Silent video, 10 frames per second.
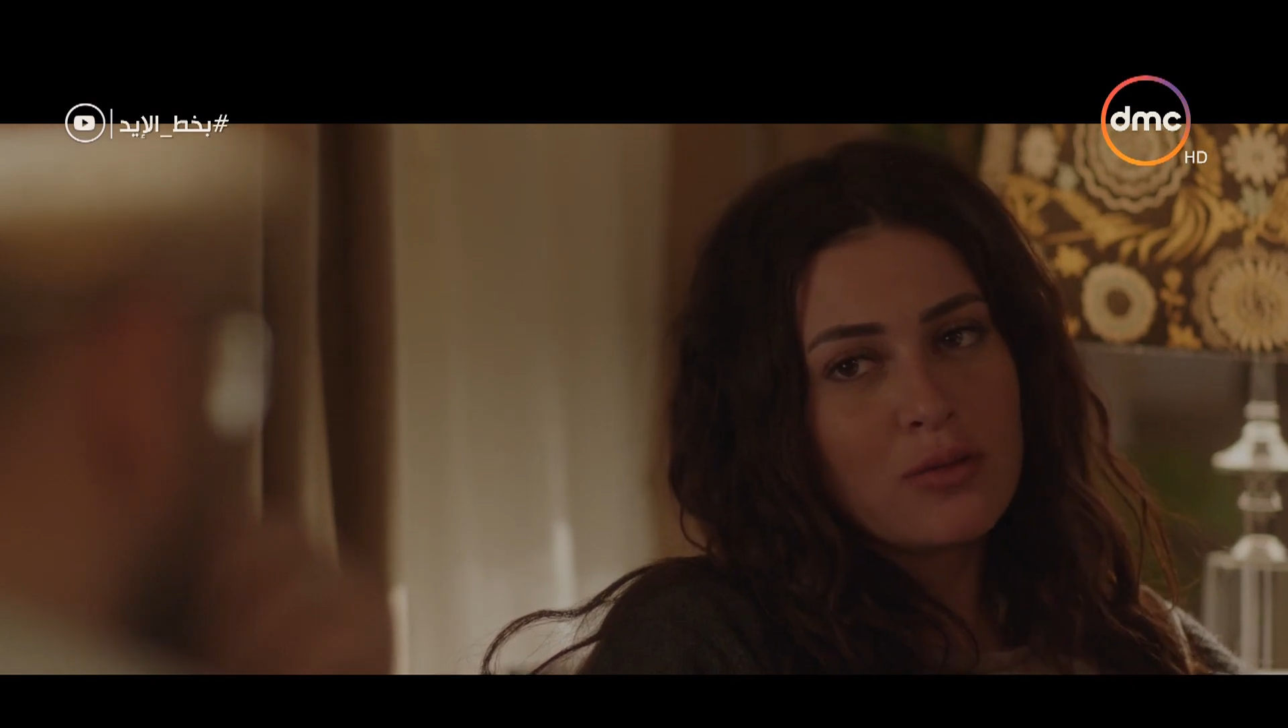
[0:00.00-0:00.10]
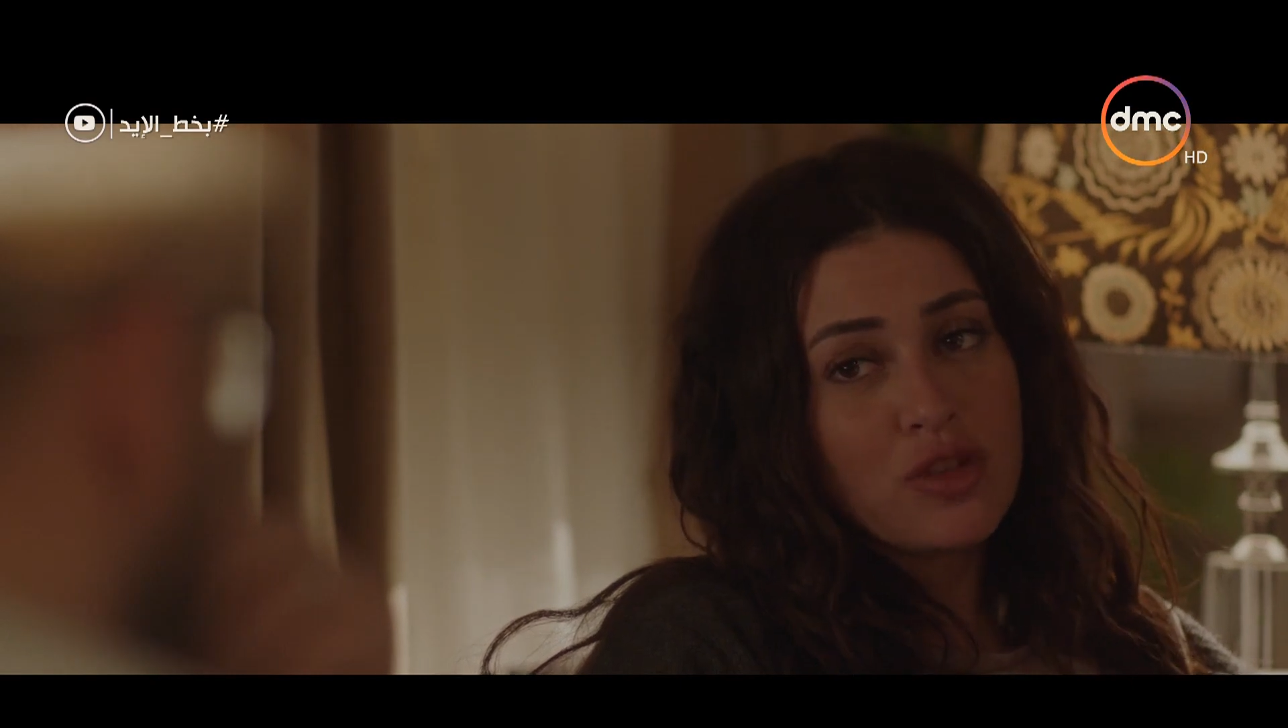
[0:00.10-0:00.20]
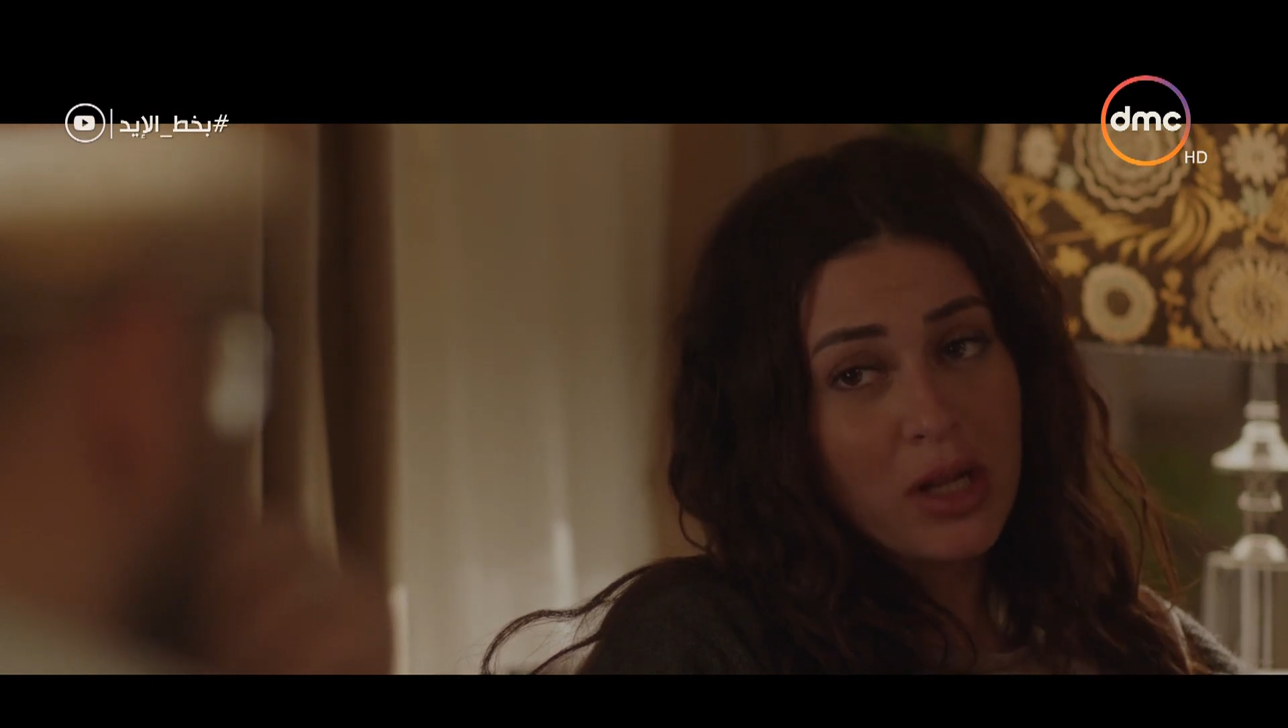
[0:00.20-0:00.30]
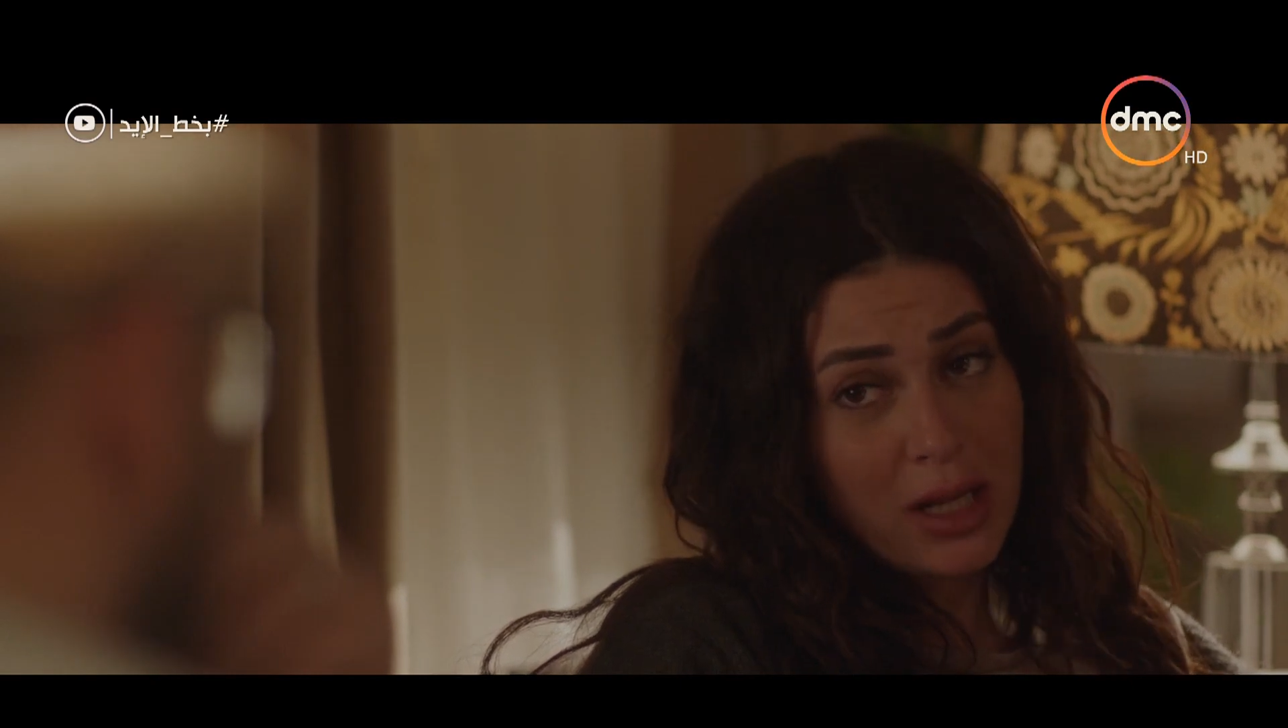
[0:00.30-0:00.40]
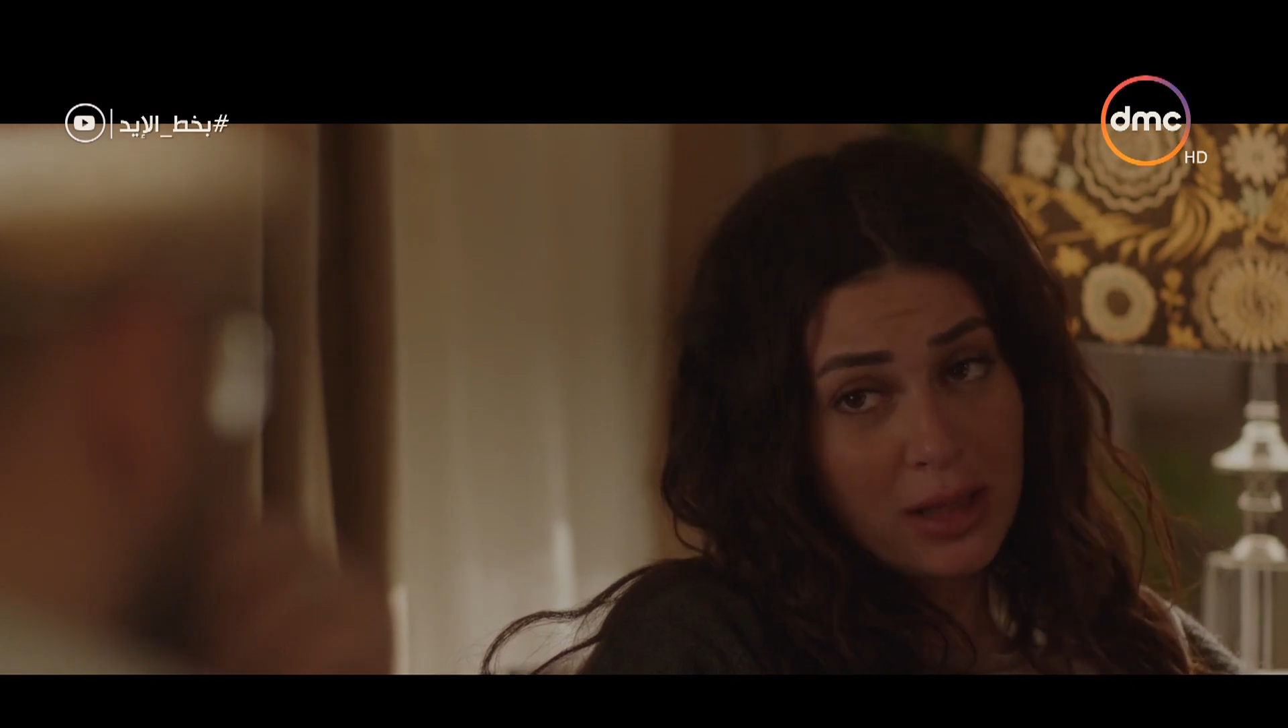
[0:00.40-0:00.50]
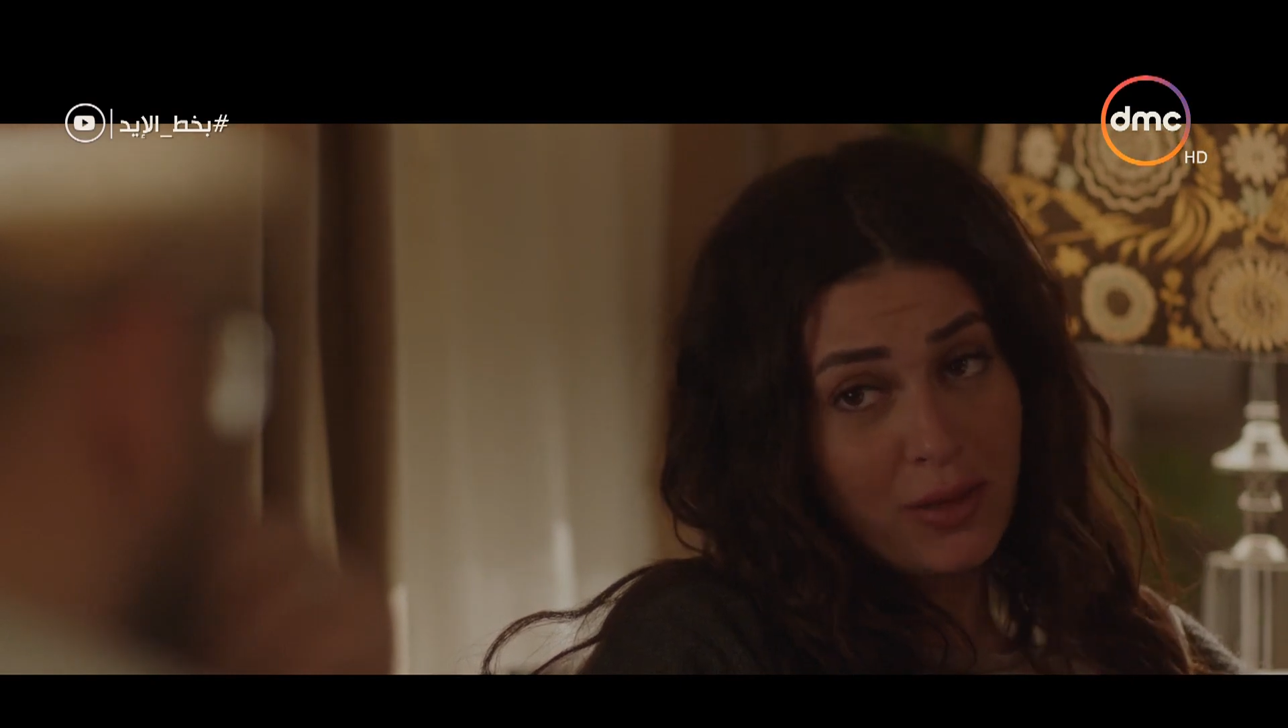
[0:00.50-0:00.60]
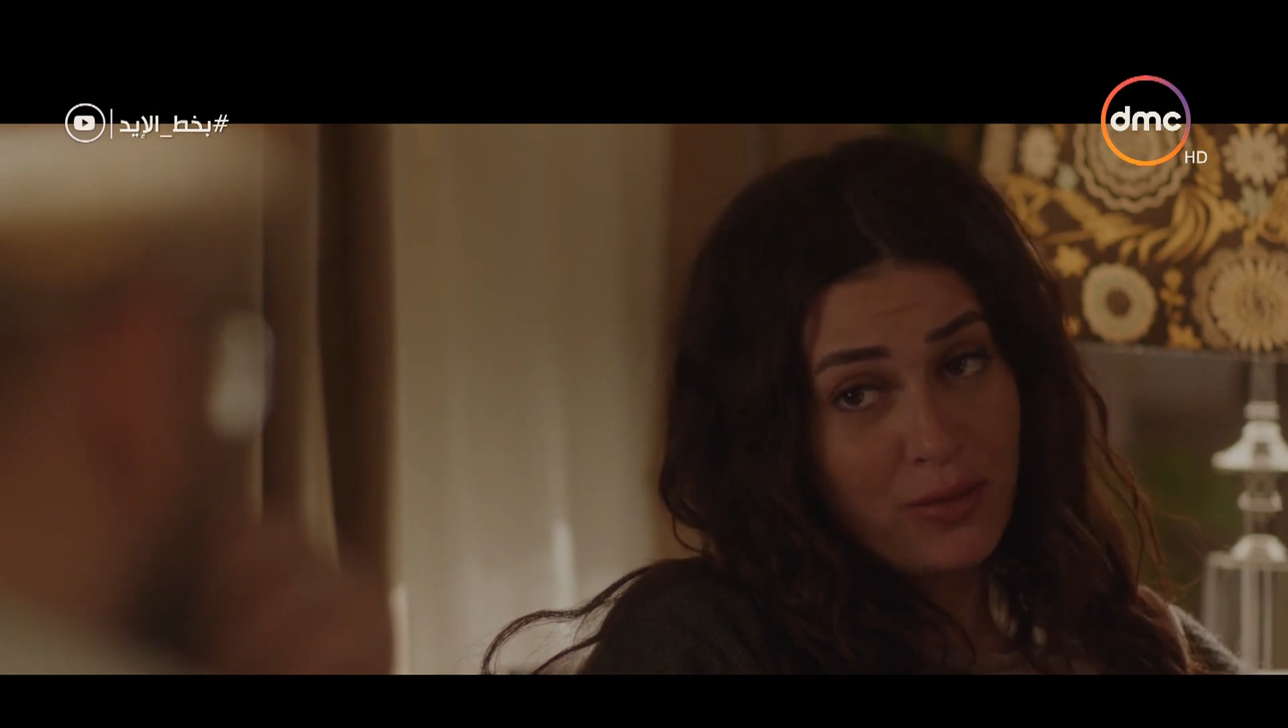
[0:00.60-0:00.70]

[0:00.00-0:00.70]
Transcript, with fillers: اشتغل عندك